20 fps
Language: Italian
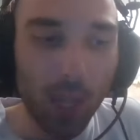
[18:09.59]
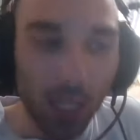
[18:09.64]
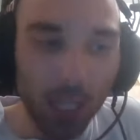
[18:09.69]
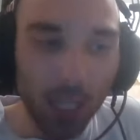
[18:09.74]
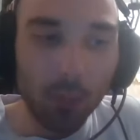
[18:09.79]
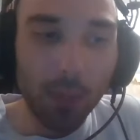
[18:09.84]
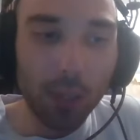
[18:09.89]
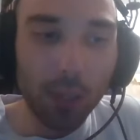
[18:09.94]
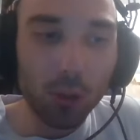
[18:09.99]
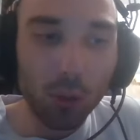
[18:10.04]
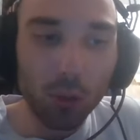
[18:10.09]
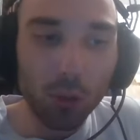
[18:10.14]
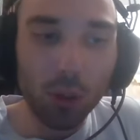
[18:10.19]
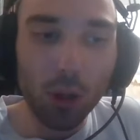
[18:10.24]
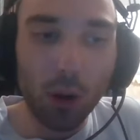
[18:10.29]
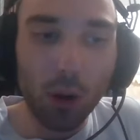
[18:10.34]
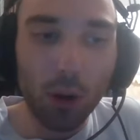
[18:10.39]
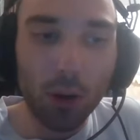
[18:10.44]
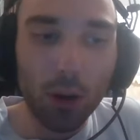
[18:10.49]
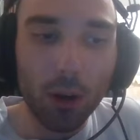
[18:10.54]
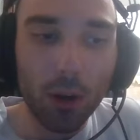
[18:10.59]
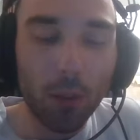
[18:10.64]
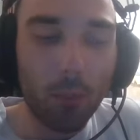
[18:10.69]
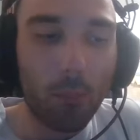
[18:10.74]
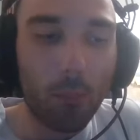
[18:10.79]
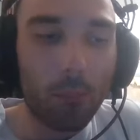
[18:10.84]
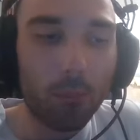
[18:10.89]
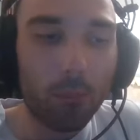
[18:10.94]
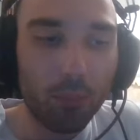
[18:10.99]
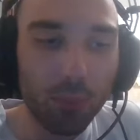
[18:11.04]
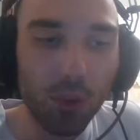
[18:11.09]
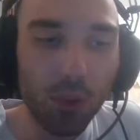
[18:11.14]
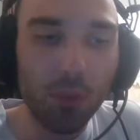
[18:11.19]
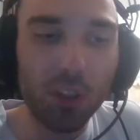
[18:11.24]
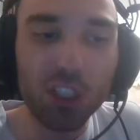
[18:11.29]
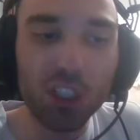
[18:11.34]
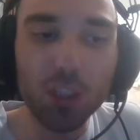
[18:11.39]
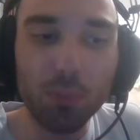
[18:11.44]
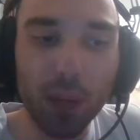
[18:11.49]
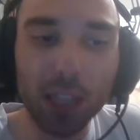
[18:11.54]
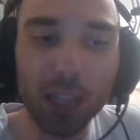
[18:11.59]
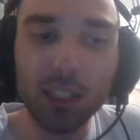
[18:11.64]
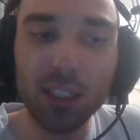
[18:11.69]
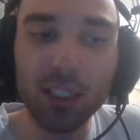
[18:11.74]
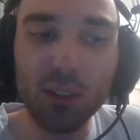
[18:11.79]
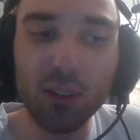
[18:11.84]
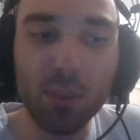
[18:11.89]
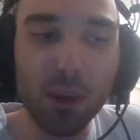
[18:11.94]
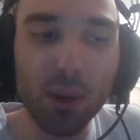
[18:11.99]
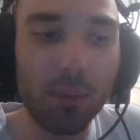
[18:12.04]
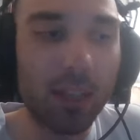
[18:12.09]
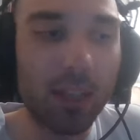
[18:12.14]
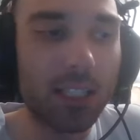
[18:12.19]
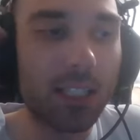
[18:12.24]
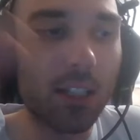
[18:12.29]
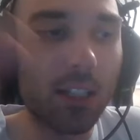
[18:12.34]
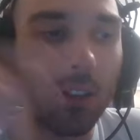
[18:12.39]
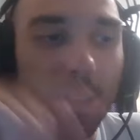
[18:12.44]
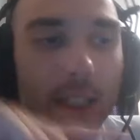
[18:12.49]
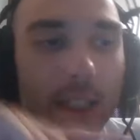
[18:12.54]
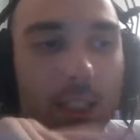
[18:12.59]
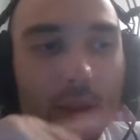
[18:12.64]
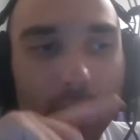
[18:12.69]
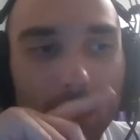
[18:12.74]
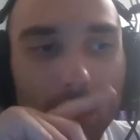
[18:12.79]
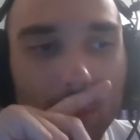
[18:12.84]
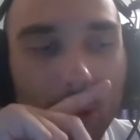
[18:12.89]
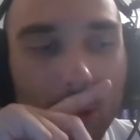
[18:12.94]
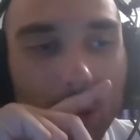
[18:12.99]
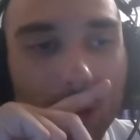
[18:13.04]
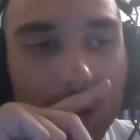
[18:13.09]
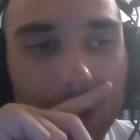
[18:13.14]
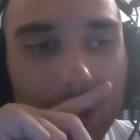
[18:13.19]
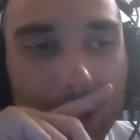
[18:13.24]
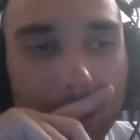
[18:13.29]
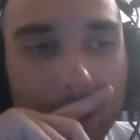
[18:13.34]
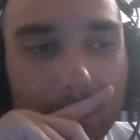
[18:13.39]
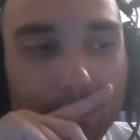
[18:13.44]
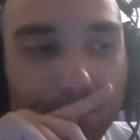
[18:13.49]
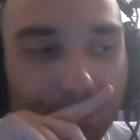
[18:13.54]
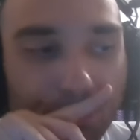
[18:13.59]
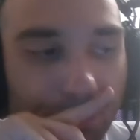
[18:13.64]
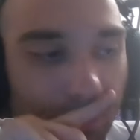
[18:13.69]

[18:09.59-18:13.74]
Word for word: Il metodo di Locke invece parte da una premessa diversa, cioè Locke dice